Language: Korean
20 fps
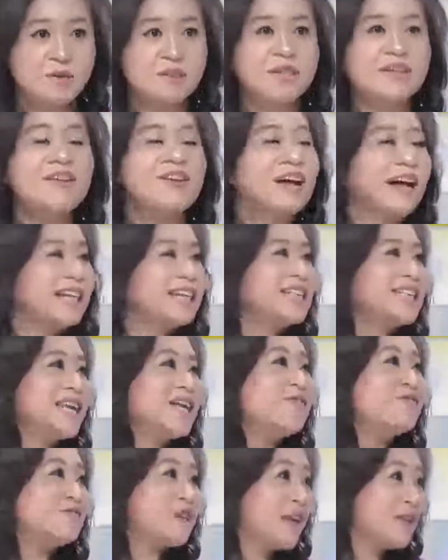그러면서 이걸 같이
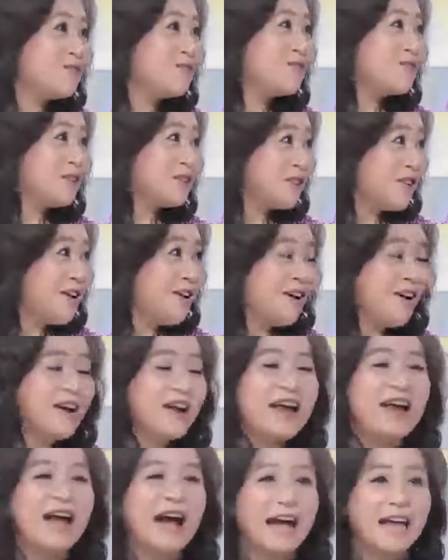해주셔서
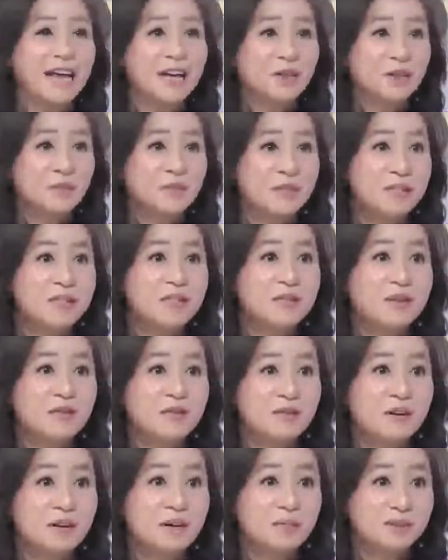음. 아이가 좀
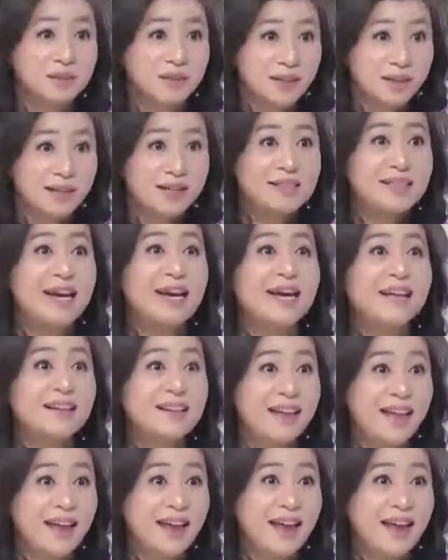진정을 하면
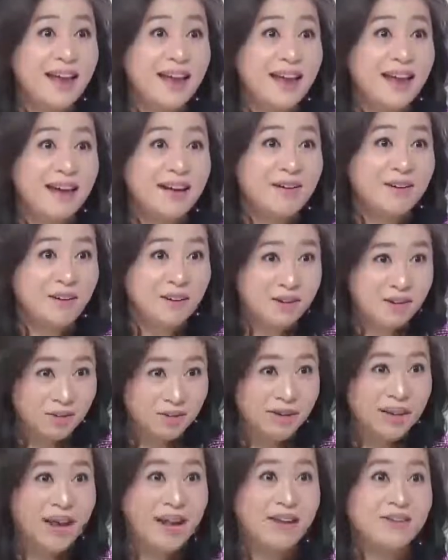잘했네, 어
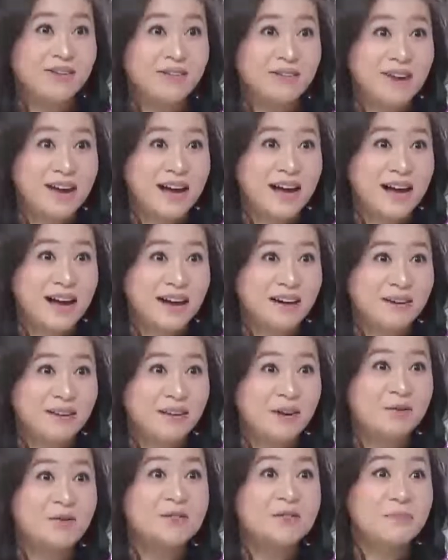이렇게 하는 거야 이렇게
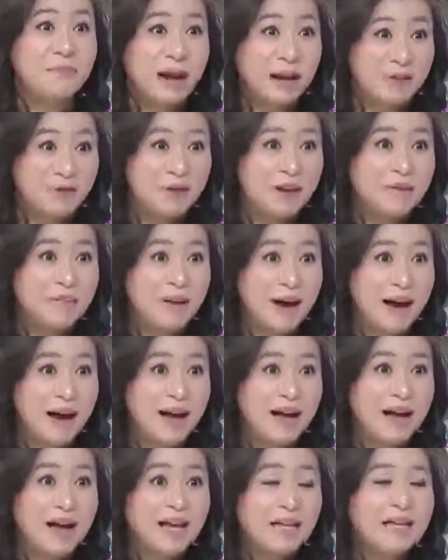네. 하고 이제 말로
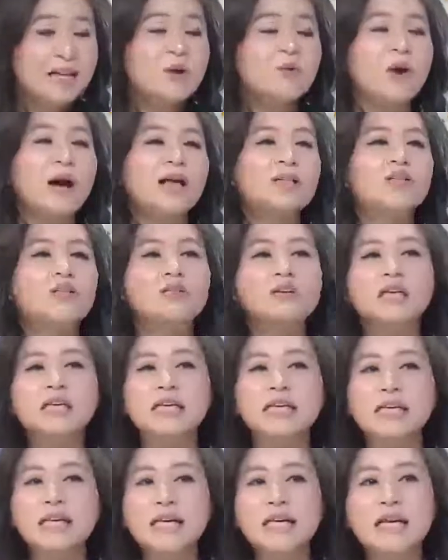해봐 네. 이
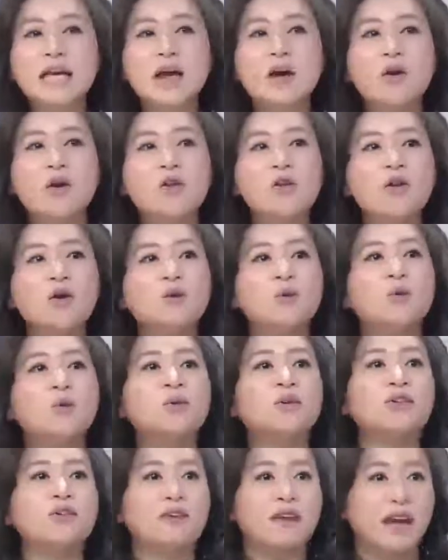과정이 길게
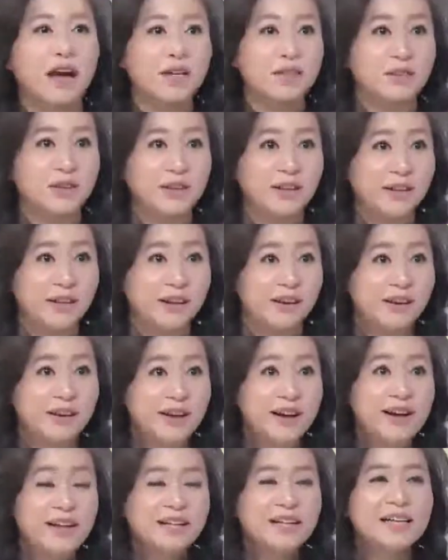걸려도 그렇게 하셔야 돼요
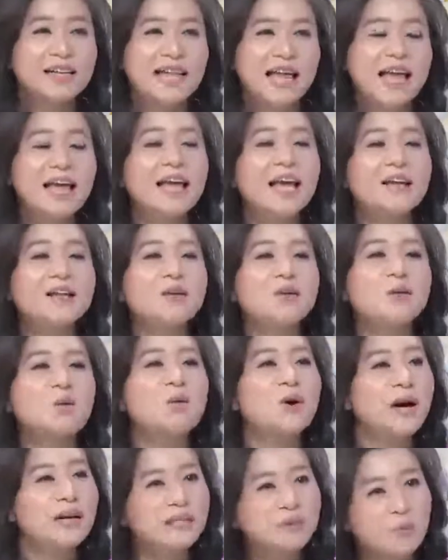근데 대개는
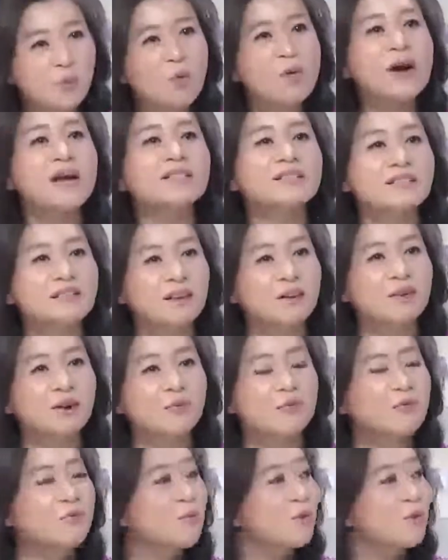요까지 못 가시더라고요 못